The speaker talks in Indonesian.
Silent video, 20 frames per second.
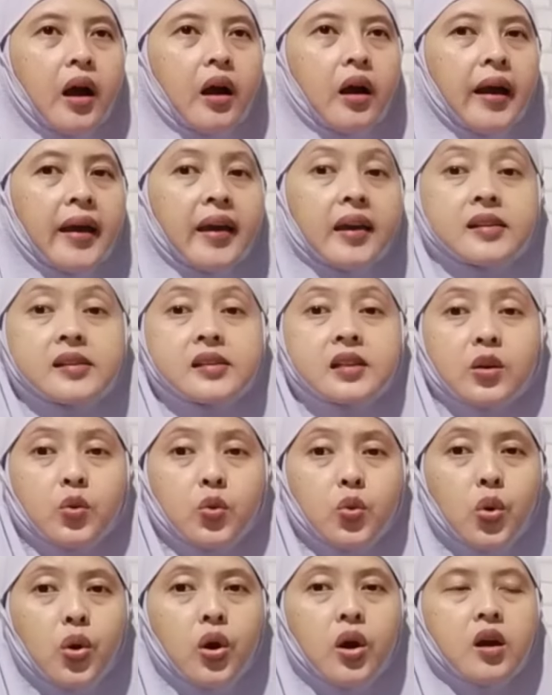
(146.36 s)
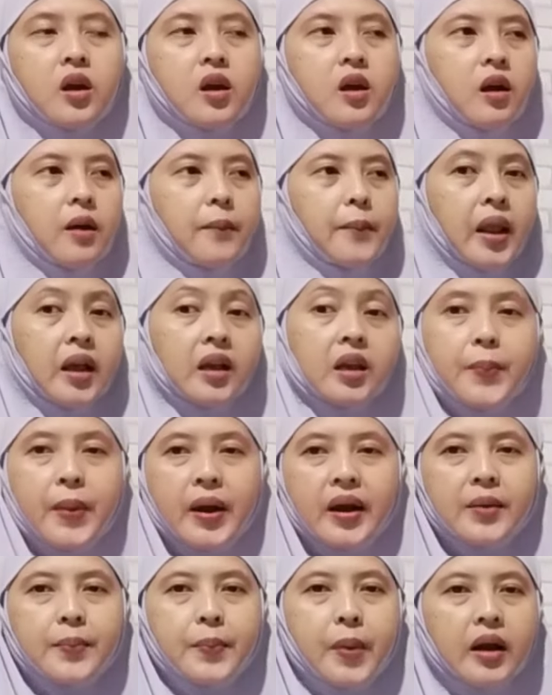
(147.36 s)
air jeruk lagi
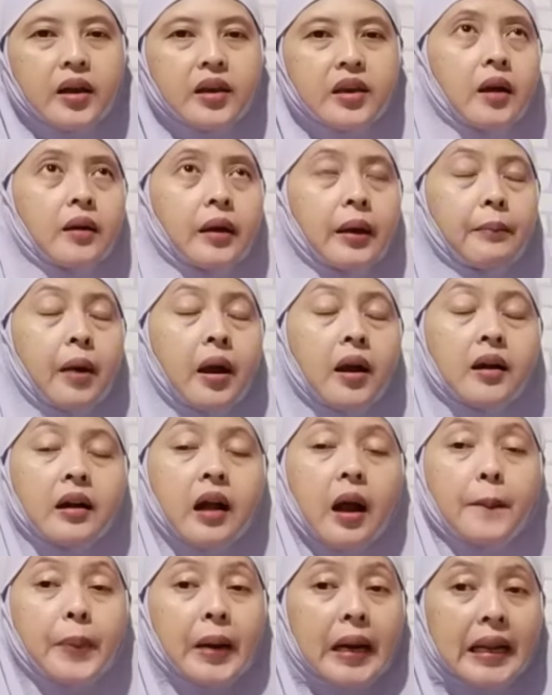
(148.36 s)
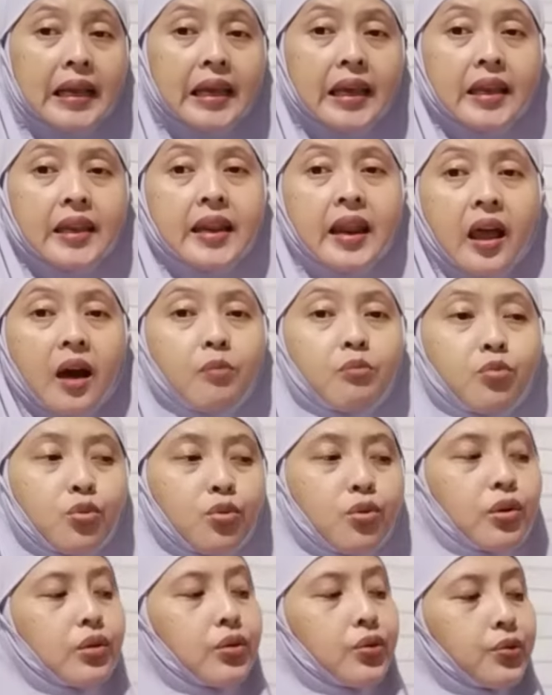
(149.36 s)
pagi-pagi emang nggak perih di
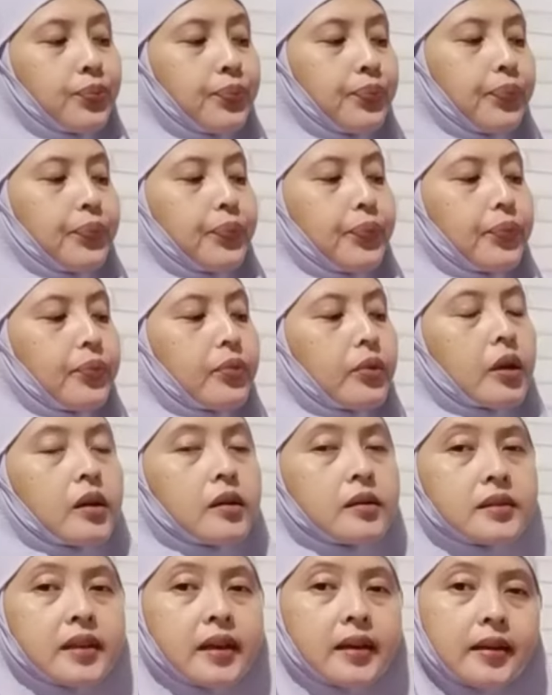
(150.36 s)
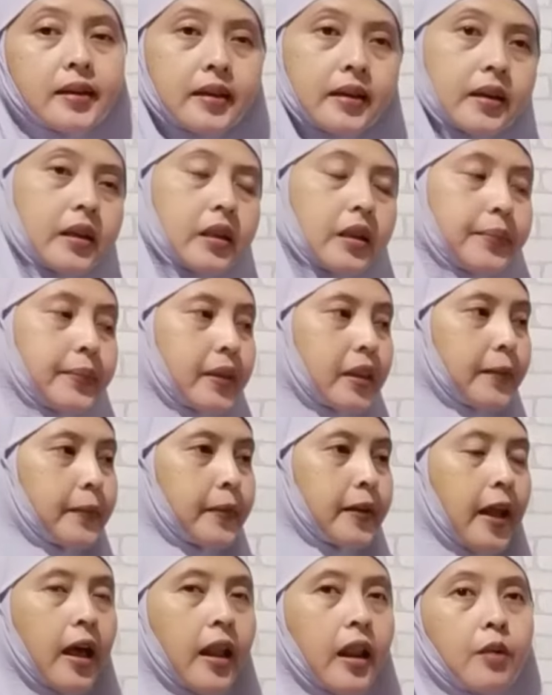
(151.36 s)
lambung jadi teman-teman
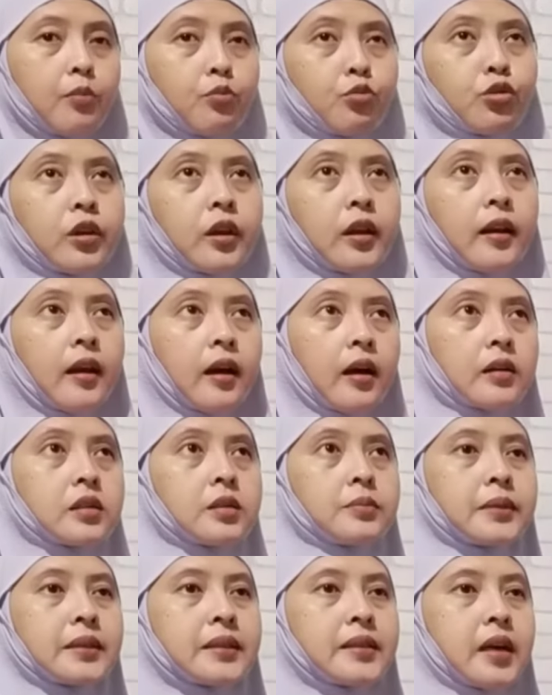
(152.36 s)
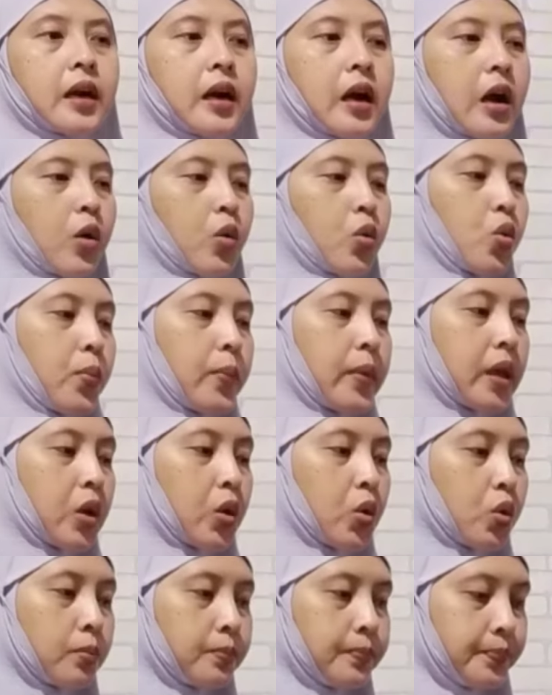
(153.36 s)
alhamdulillah semenjak aku
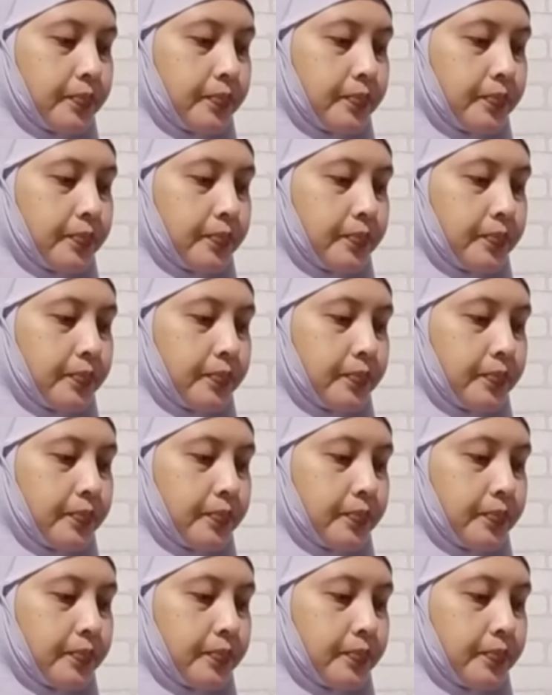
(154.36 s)
minum